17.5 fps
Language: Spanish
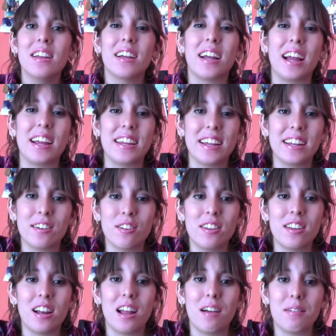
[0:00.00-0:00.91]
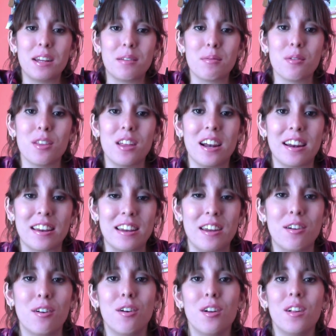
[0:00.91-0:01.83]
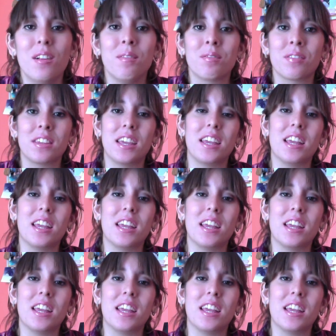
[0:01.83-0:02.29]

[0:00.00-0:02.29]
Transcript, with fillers: cayendo hacia el abismo del río y